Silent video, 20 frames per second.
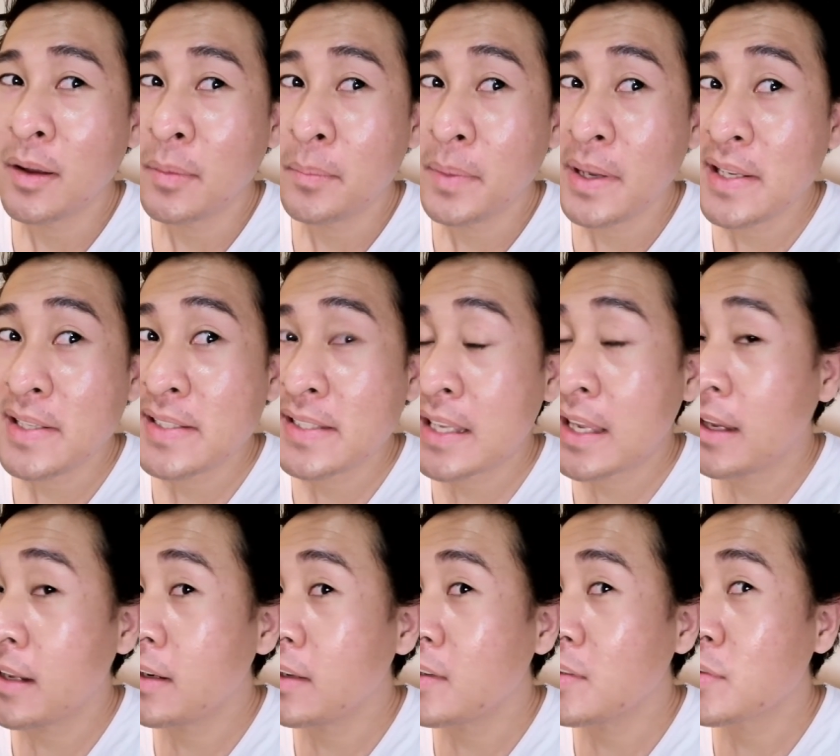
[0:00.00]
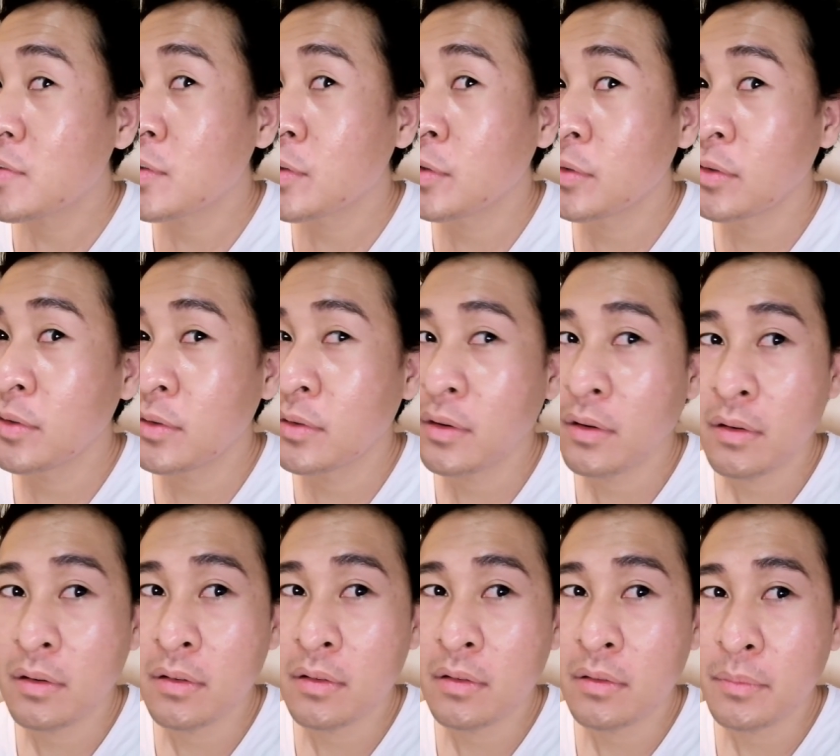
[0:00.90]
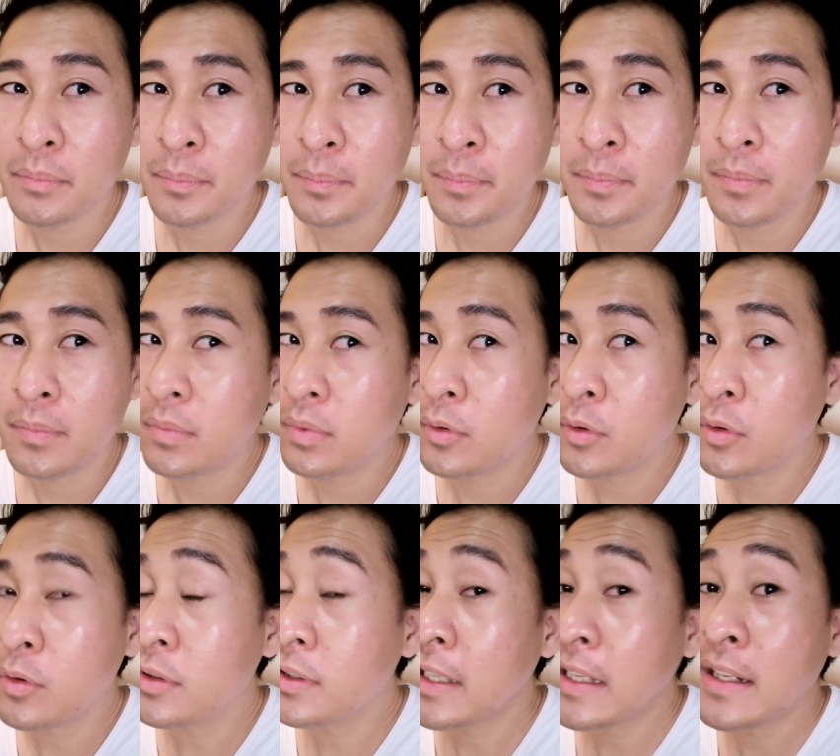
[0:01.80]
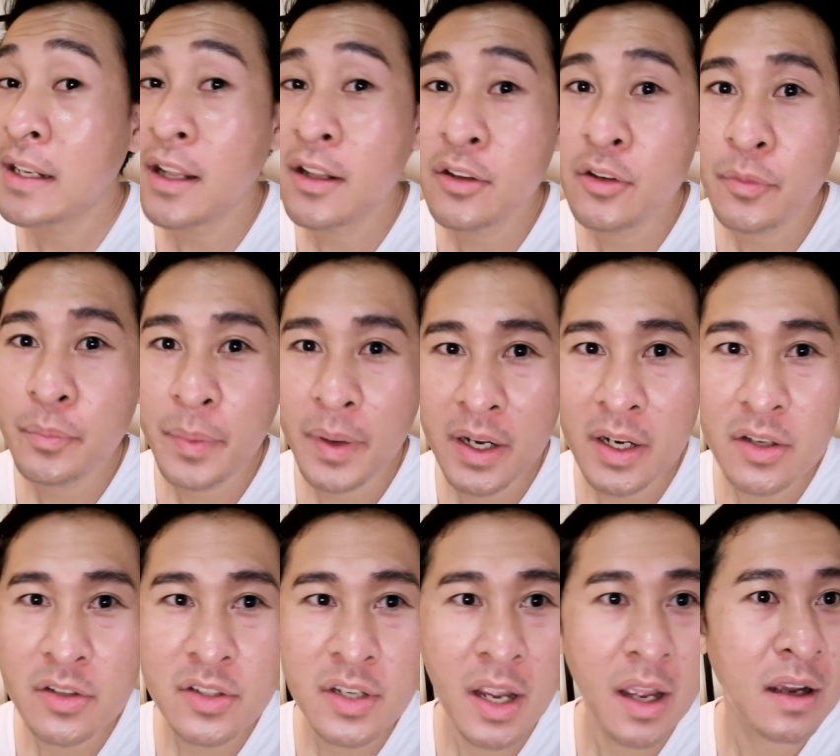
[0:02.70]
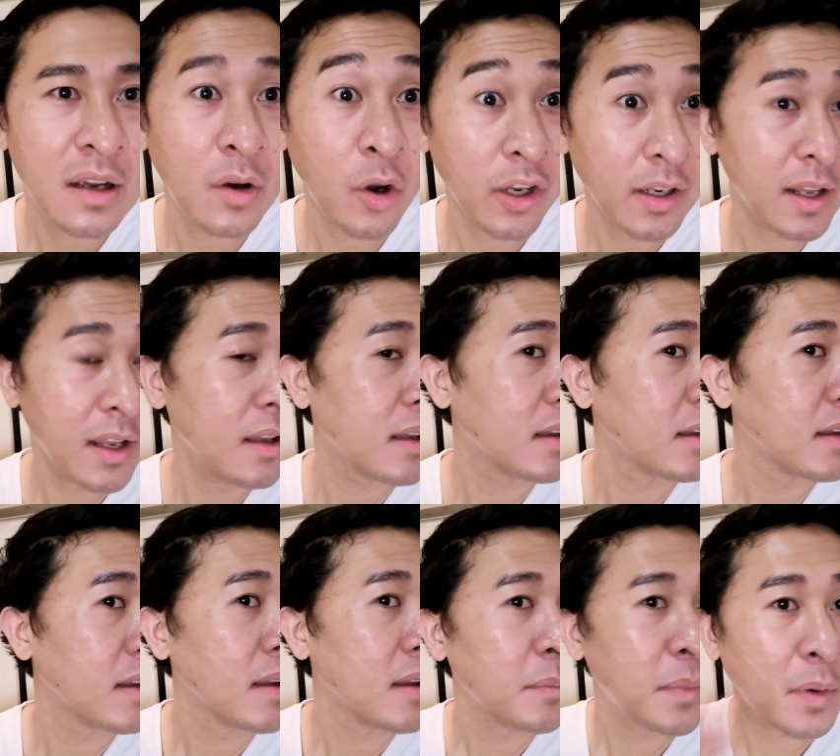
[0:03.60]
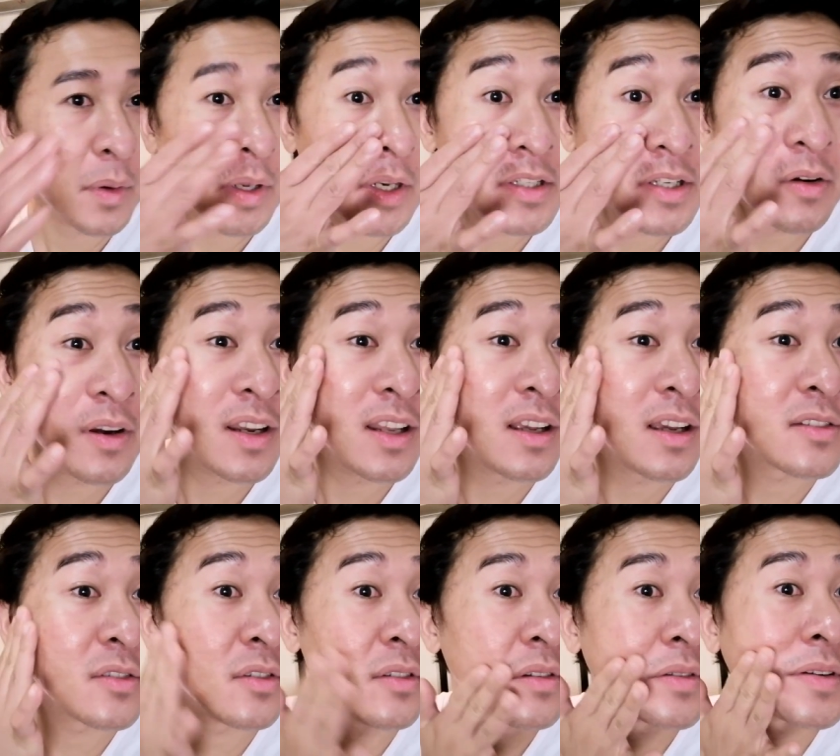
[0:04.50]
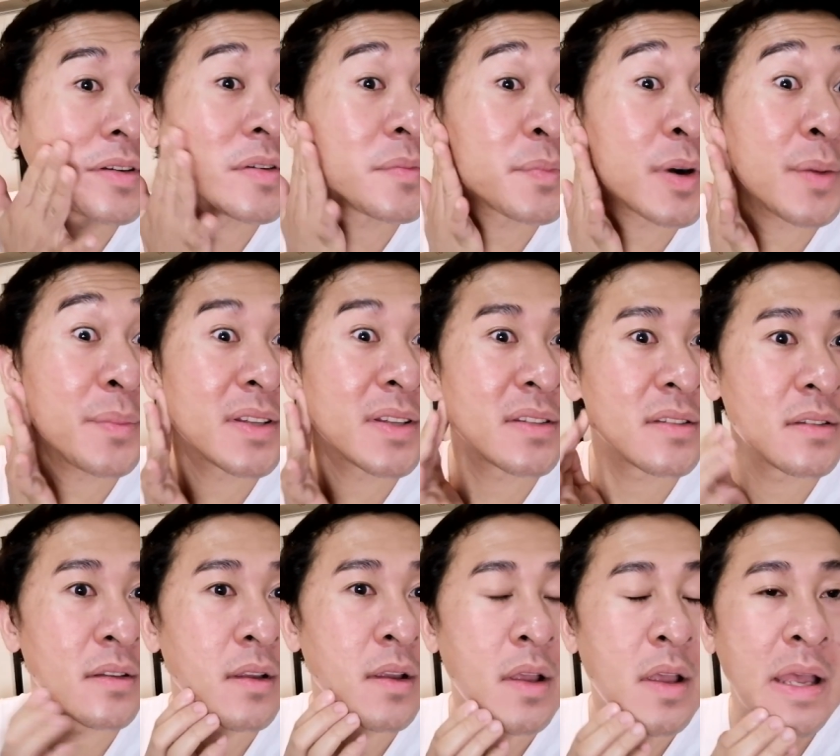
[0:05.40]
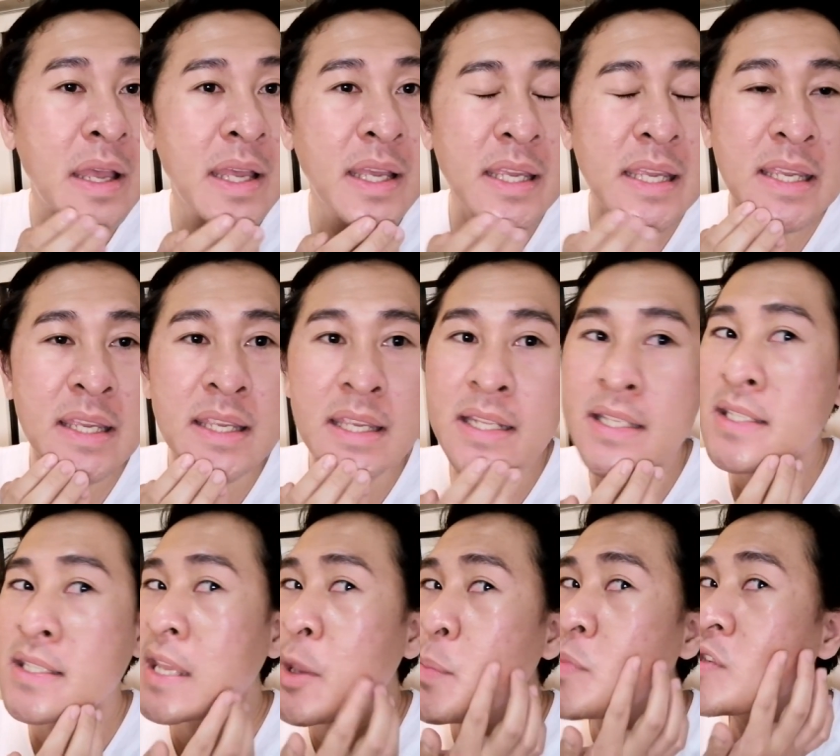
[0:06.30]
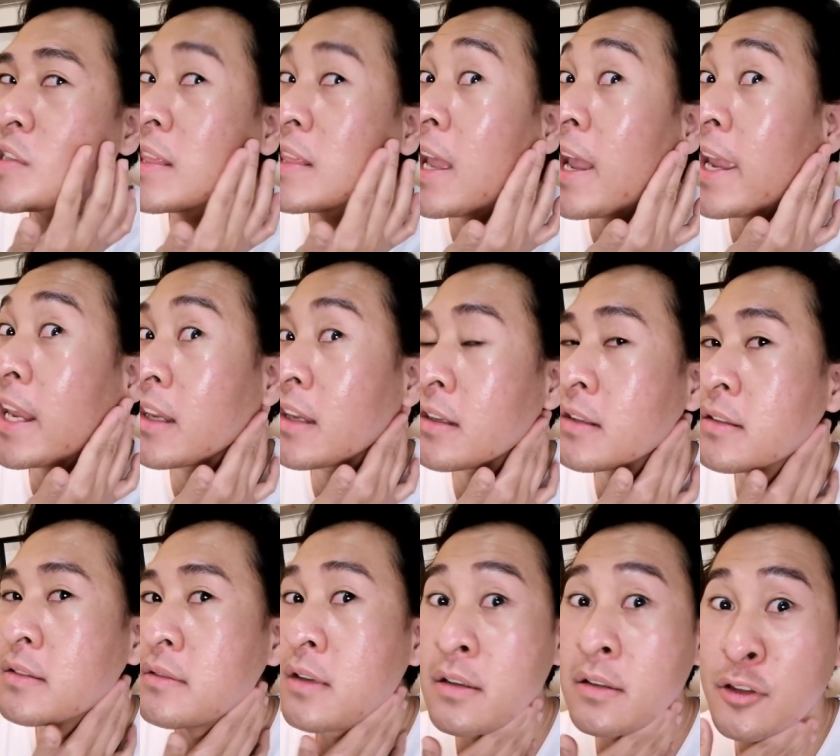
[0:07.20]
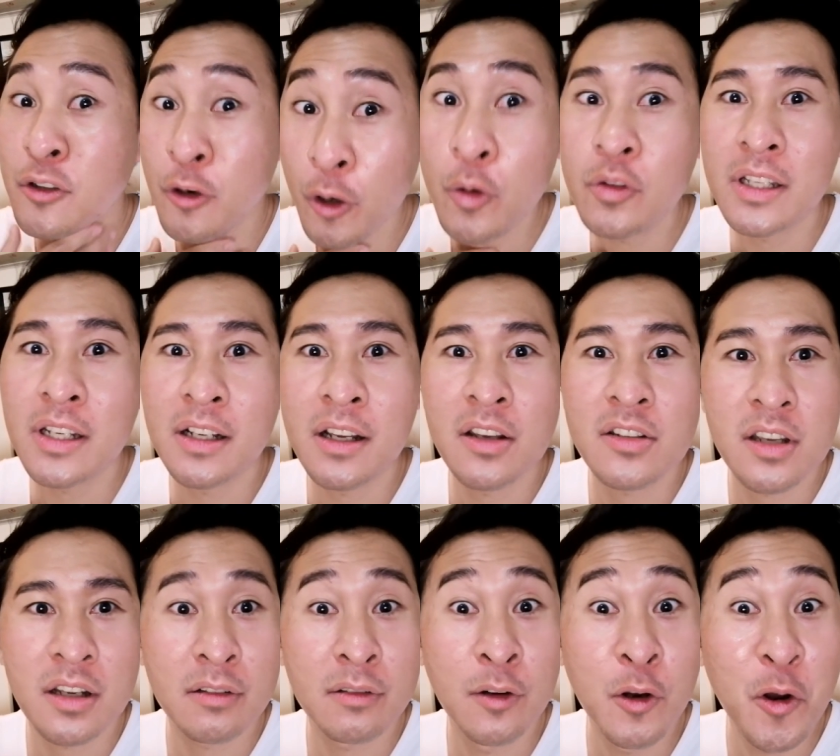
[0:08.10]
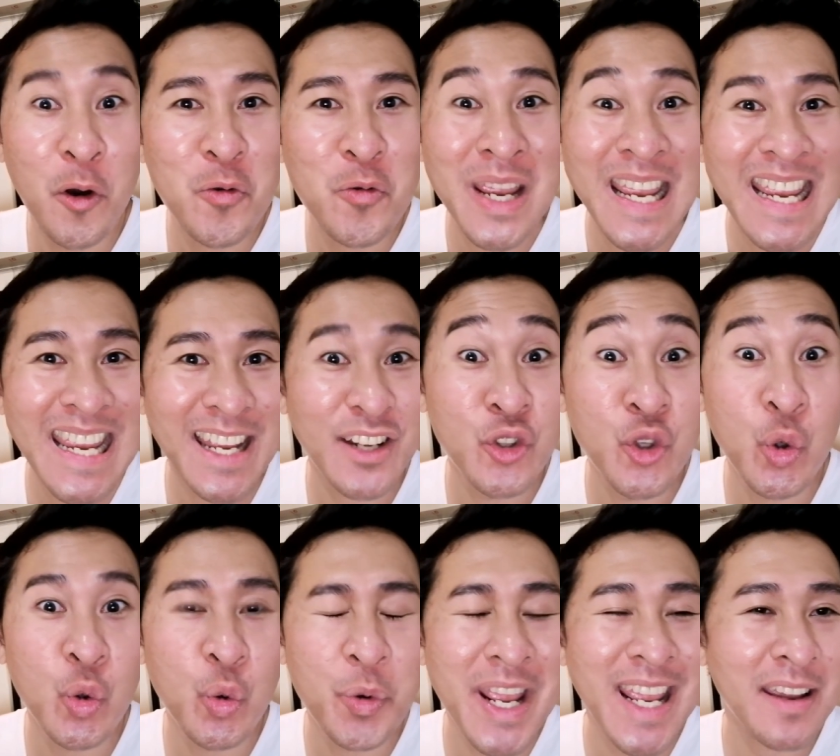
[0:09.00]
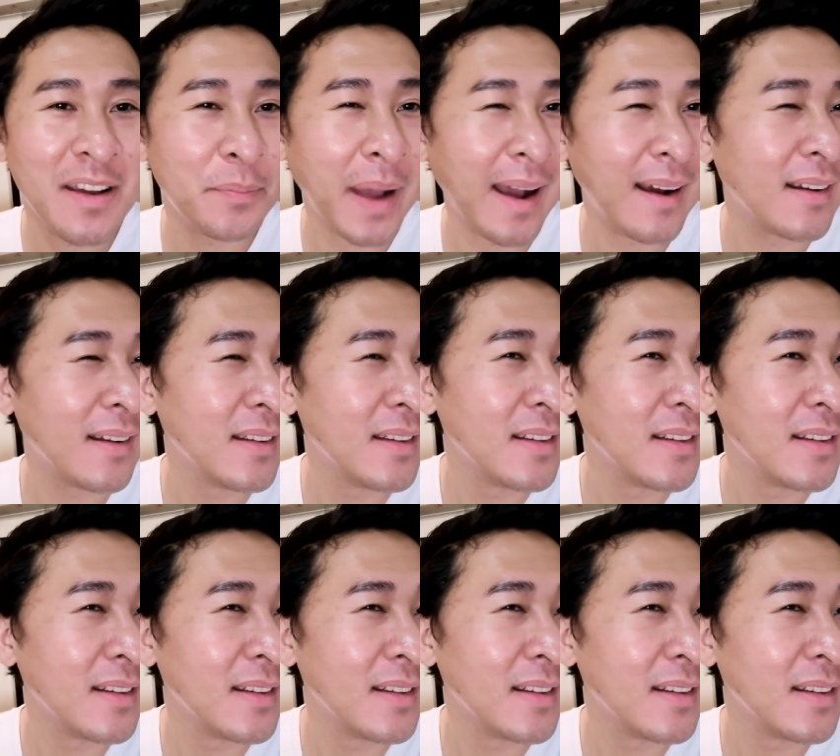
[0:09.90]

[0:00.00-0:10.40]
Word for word: My skin is... Kung tingnan niyo para siyang oily, pero hindi siya oily guys, oh. Promise it seems like mag-glow talaga siya. Glowy, dewy, pa.